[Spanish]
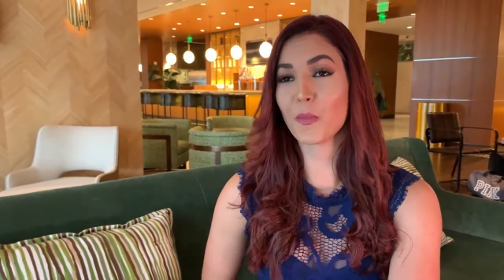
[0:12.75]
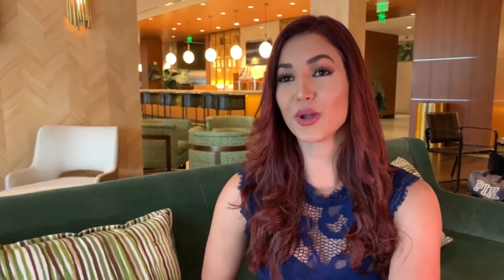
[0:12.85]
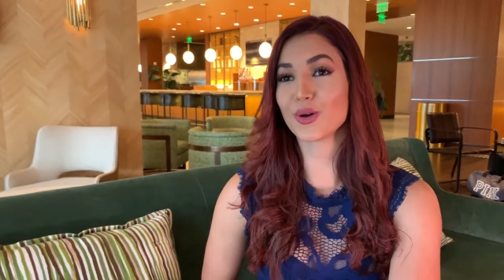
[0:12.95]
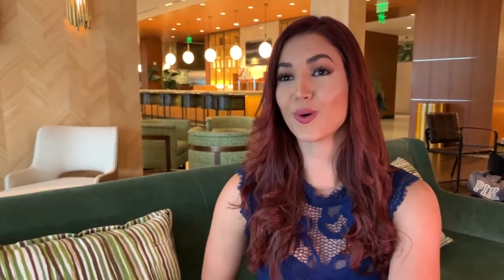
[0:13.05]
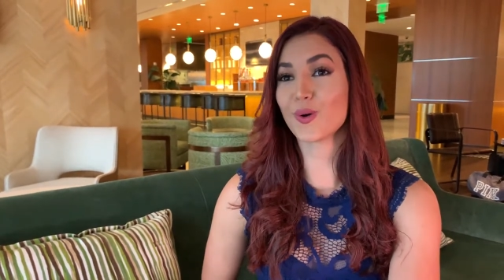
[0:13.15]

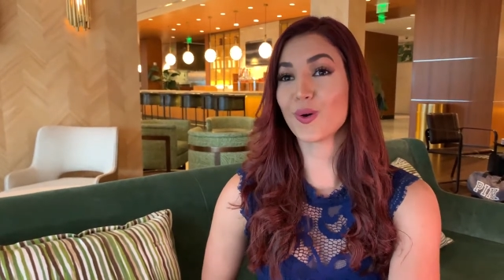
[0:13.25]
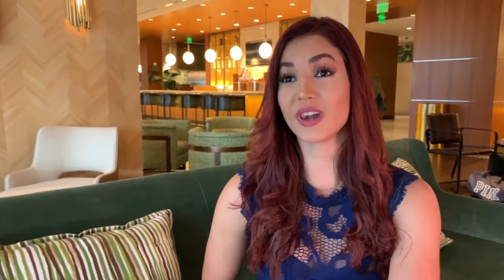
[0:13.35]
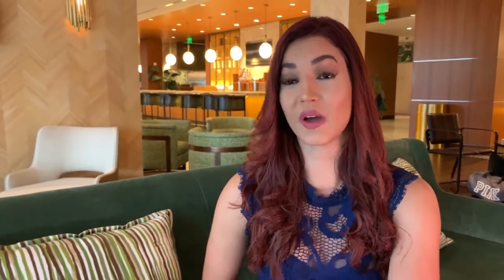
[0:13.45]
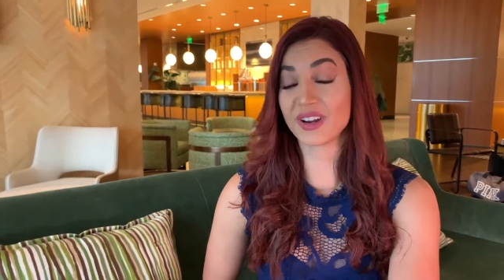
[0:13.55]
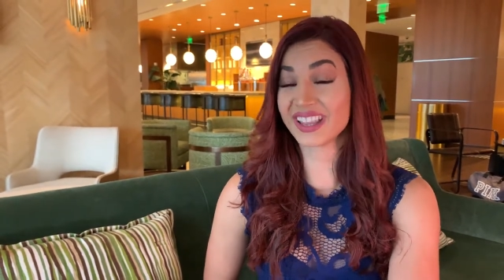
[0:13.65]
pero
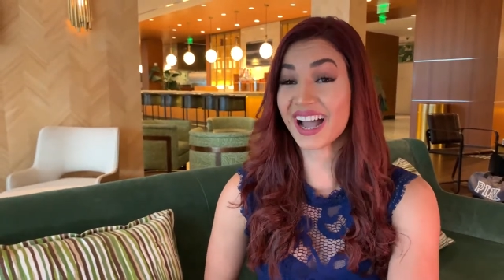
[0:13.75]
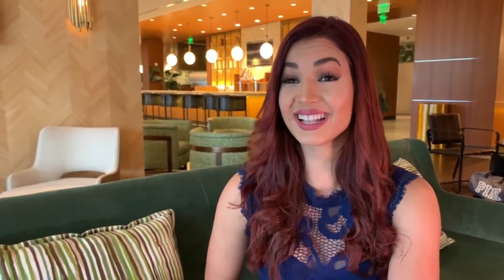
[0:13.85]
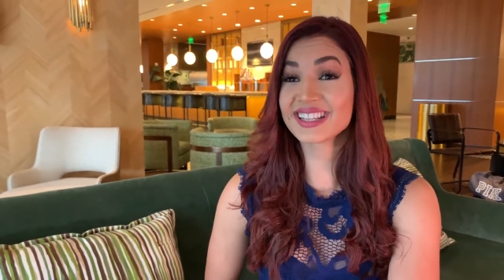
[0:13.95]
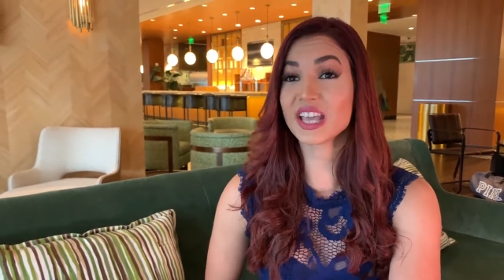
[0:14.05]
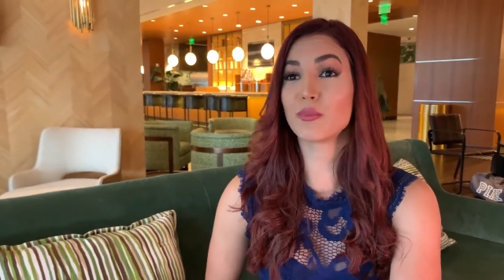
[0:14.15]
la
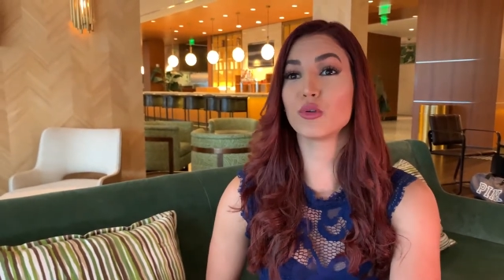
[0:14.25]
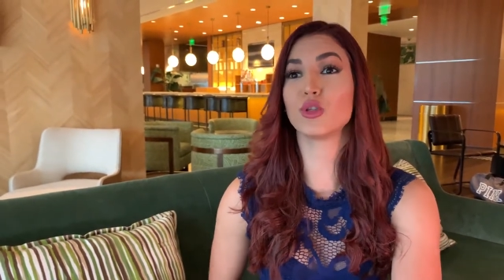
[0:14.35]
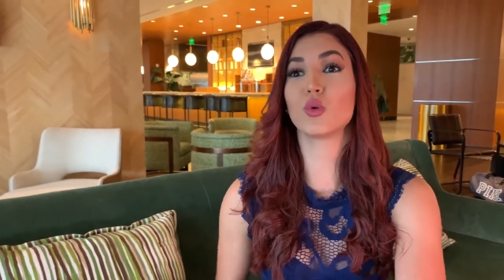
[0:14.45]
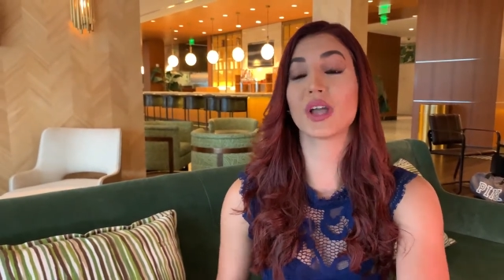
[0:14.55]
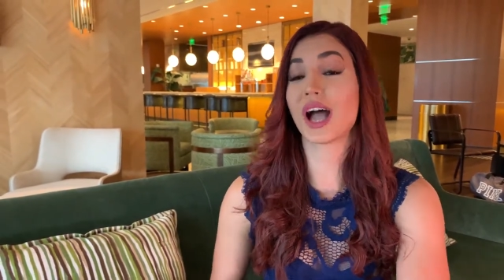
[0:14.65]
verdad he
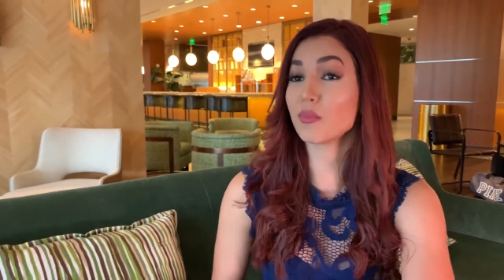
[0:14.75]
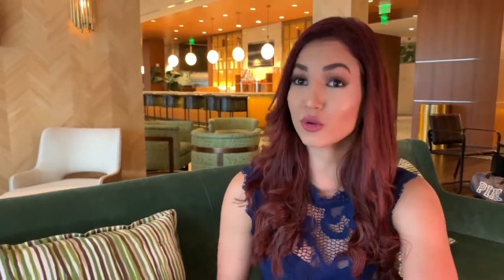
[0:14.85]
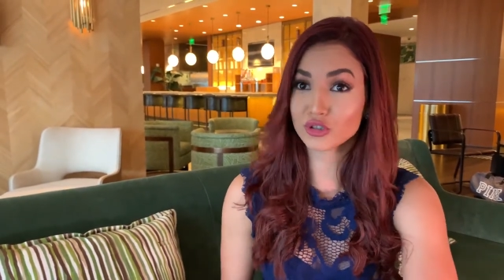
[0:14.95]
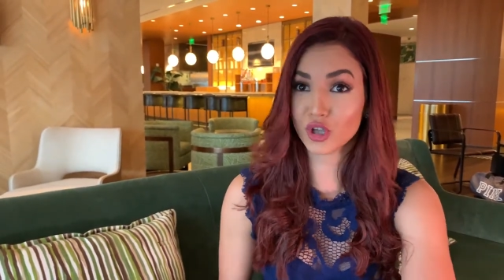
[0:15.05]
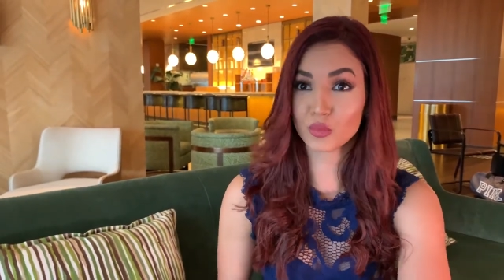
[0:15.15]
podido viajar
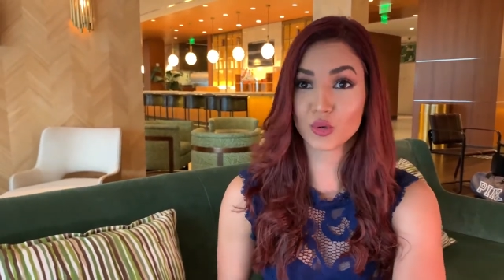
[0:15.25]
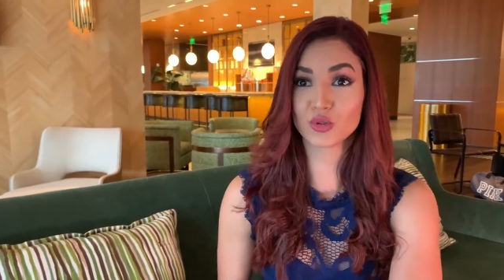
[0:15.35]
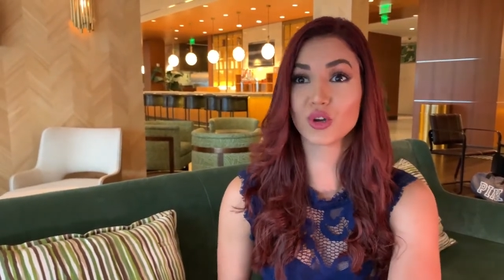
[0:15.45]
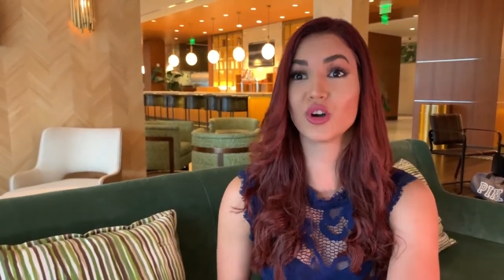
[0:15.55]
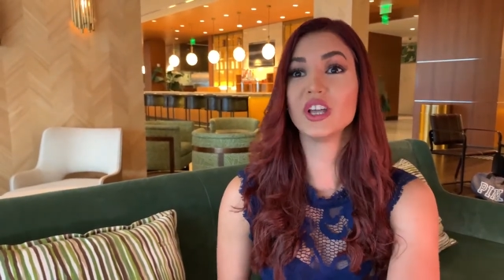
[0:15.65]
por todo el
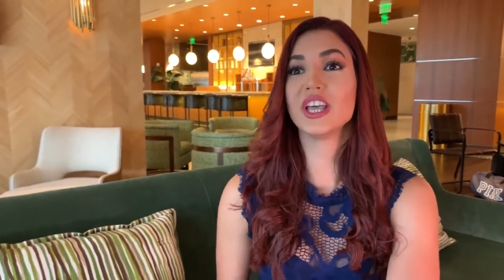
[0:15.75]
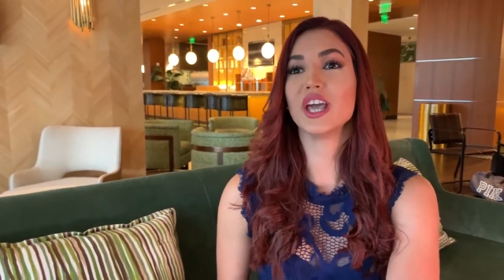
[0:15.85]
mundo,